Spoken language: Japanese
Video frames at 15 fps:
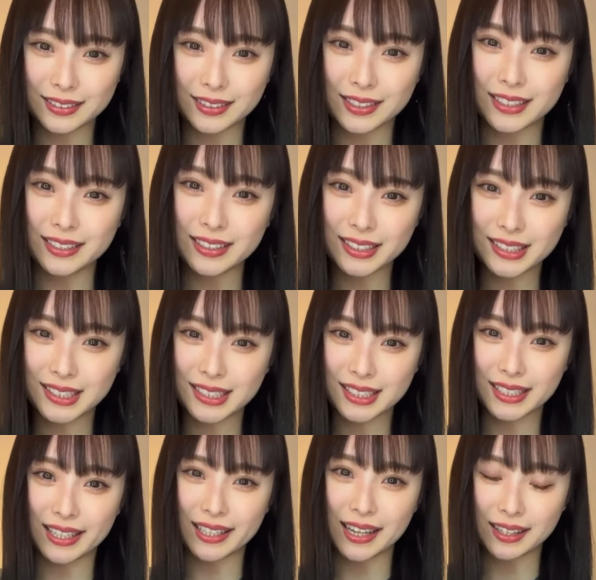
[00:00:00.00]
ちょっと
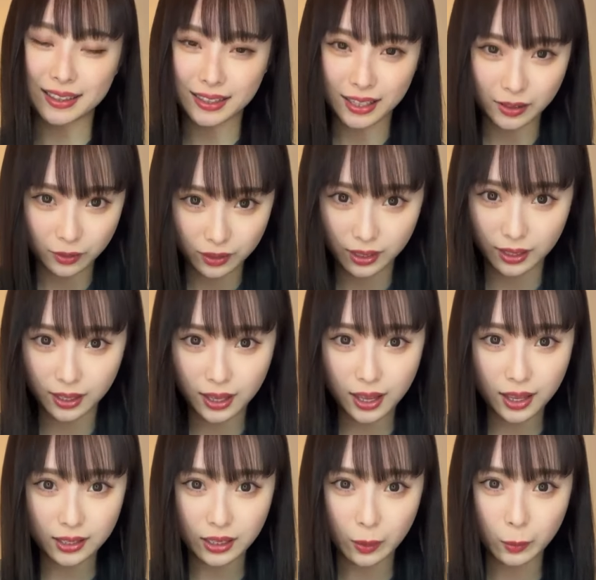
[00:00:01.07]
11時になったので
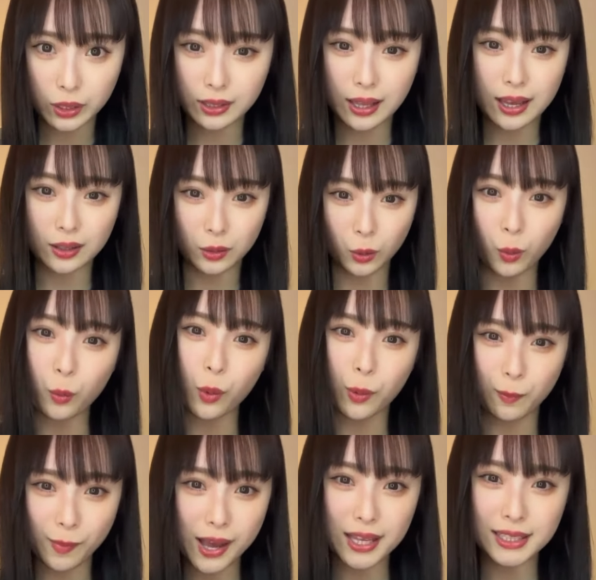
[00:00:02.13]
やめたいと
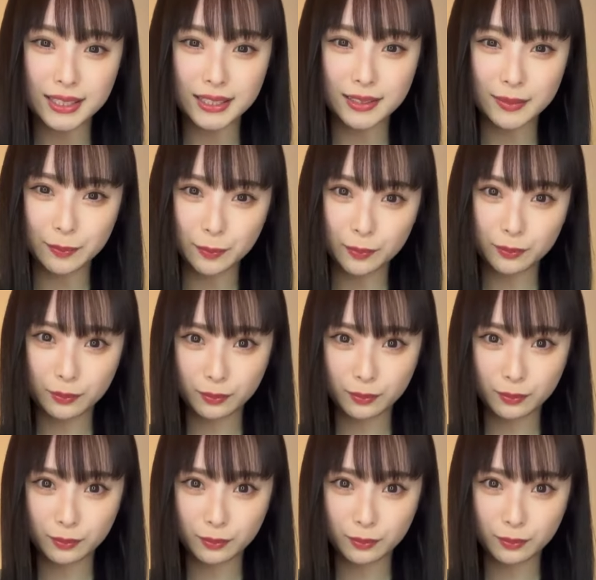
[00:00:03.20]
思います